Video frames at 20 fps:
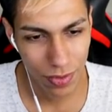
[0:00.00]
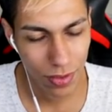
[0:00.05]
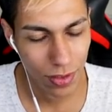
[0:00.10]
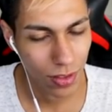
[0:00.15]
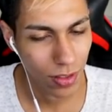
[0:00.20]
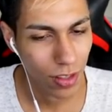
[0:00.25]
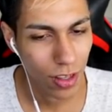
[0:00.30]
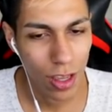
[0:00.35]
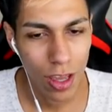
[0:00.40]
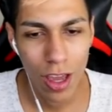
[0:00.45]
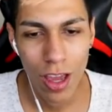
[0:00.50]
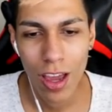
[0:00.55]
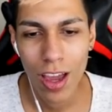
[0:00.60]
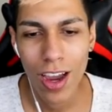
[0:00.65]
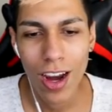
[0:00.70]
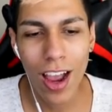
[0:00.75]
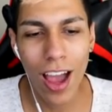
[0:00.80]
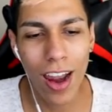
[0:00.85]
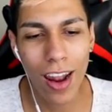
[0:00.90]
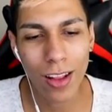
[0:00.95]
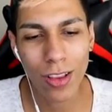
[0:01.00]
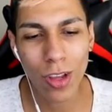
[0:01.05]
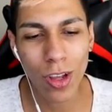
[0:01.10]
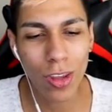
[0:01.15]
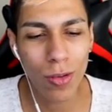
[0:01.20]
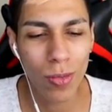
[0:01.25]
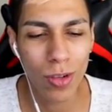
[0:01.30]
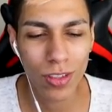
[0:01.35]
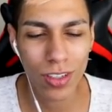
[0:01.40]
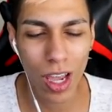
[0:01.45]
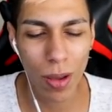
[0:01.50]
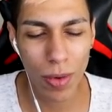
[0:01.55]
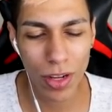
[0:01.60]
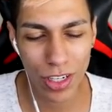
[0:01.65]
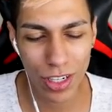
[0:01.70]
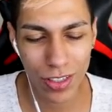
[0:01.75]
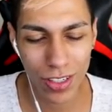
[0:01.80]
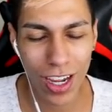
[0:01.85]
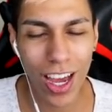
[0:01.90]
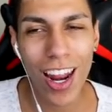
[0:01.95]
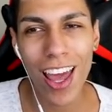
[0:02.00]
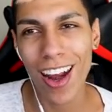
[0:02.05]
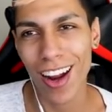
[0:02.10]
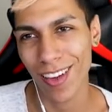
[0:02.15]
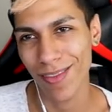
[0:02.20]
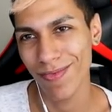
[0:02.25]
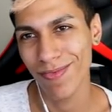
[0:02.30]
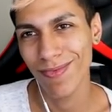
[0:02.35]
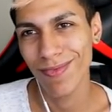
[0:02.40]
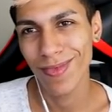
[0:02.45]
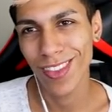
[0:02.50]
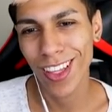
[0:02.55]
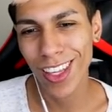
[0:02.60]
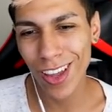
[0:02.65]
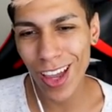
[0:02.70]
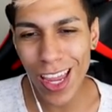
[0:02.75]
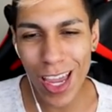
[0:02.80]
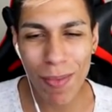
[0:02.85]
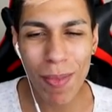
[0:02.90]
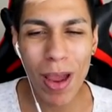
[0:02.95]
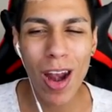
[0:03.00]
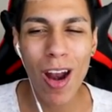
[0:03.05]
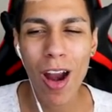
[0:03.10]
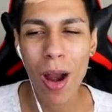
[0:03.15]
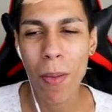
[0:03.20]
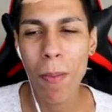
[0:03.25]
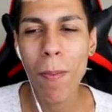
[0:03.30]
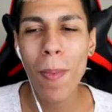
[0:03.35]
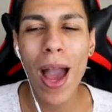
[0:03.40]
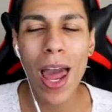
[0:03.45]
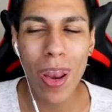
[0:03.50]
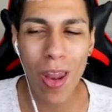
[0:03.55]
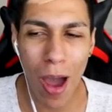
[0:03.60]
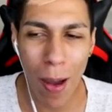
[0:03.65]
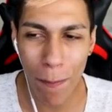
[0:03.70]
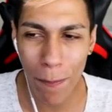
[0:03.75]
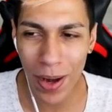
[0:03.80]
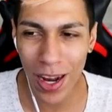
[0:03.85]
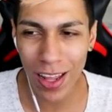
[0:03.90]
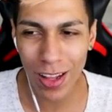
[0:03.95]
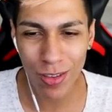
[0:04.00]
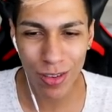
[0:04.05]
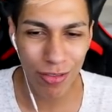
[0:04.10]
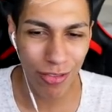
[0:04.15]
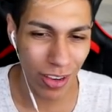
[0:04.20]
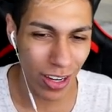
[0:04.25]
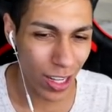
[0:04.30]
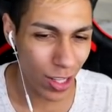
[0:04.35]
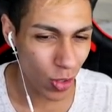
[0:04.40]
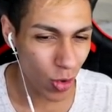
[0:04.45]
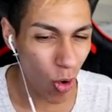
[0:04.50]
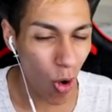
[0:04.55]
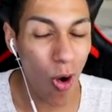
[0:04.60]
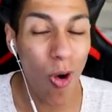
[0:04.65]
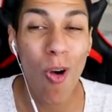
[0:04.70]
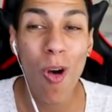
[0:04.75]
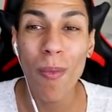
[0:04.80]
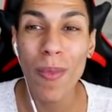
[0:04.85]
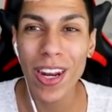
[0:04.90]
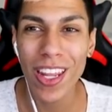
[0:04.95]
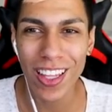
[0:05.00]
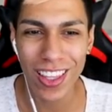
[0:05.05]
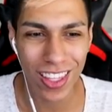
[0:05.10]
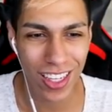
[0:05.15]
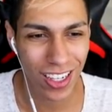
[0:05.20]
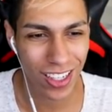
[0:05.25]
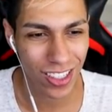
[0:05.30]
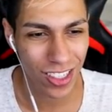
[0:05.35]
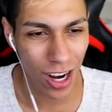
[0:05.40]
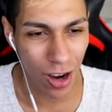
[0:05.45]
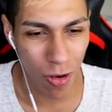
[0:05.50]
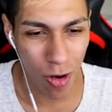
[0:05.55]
Ah, não é não. Cara, todo mundo sabe disso. Galera, o que, que, é melhor? Manopla do infinito ou Omnitrix? Já